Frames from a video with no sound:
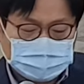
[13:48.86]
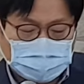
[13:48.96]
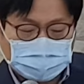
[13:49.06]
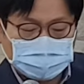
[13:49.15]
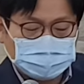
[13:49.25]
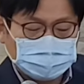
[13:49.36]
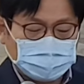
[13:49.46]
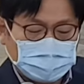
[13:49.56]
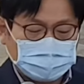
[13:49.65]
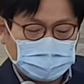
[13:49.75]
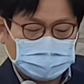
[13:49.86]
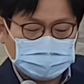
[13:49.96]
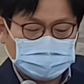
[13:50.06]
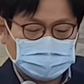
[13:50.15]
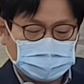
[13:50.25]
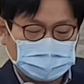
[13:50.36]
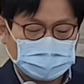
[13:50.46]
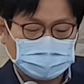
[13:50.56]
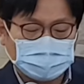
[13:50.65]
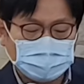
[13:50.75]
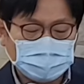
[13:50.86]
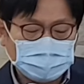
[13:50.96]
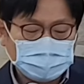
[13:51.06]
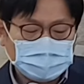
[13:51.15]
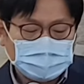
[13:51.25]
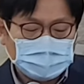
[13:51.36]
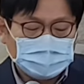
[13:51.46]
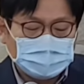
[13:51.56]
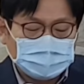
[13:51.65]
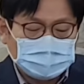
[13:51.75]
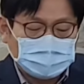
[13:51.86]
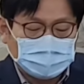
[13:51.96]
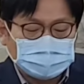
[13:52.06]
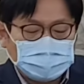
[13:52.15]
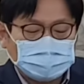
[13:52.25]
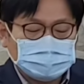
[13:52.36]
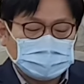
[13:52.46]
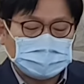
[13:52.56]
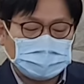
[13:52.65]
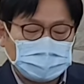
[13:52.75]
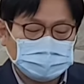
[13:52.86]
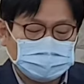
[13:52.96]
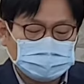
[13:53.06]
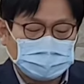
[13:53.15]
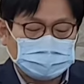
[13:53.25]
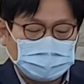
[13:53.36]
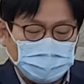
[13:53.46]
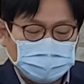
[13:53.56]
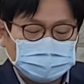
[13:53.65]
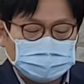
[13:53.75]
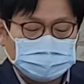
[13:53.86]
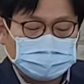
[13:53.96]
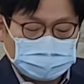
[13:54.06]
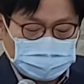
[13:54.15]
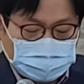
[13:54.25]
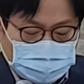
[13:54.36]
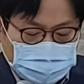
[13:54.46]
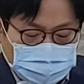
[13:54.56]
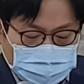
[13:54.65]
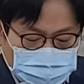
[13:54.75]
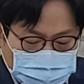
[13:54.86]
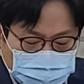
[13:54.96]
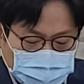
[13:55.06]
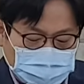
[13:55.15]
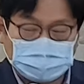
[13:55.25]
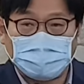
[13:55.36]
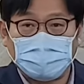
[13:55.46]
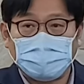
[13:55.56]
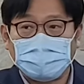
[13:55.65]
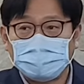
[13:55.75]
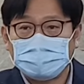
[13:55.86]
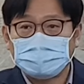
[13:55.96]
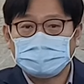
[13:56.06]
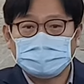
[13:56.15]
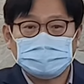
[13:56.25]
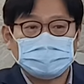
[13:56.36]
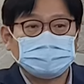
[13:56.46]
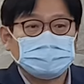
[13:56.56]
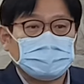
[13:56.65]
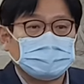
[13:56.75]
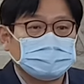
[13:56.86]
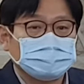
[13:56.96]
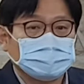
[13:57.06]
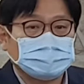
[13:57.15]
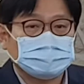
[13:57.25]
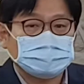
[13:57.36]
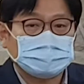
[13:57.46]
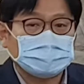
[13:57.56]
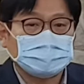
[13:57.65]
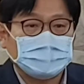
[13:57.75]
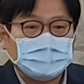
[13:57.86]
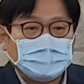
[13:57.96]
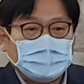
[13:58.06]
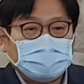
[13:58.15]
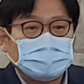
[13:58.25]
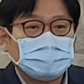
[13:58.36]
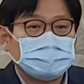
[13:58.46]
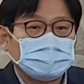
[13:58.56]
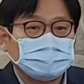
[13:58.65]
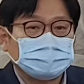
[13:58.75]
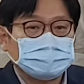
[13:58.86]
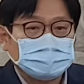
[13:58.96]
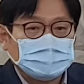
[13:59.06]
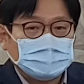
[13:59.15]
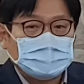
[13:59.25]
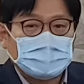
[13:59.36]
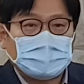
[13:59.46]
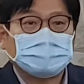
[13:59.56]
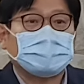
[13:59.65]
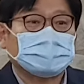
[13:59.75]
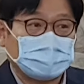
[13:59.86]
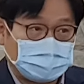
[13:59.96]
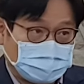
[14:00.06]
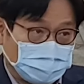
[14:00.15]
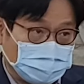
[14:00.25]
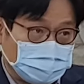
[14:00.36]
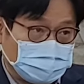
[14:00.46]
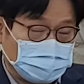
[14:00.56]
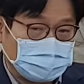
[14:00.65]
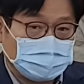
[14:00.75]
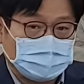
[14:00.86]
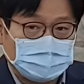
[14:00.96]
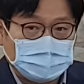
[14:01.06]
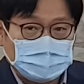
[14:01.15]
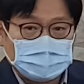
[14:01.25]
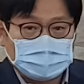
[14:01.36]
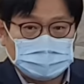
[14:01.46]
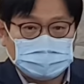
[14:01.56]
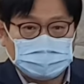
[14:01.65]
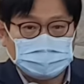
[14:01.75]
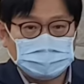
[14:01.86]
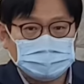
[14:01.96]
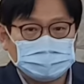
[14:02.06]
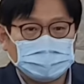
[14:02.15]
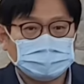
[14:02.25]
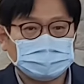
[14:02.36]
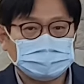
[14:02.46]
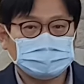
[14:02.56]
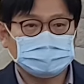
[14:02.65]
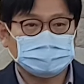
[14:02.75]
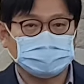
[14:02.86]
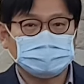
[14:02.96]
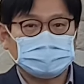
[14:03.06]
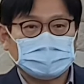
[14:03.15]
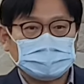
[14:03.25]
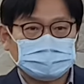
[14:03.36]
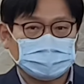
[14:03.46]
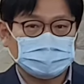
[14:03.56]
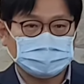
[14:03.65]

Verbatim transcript: 바로 누구의 말을 듣지 아니하고 어디 골짜기에서 싸울 때 무기또. 그래서 히브리 말로는 무기또지만 헬라 말로는 아마겟돈. 그래서 이 무기또는 전쟁하기 좋은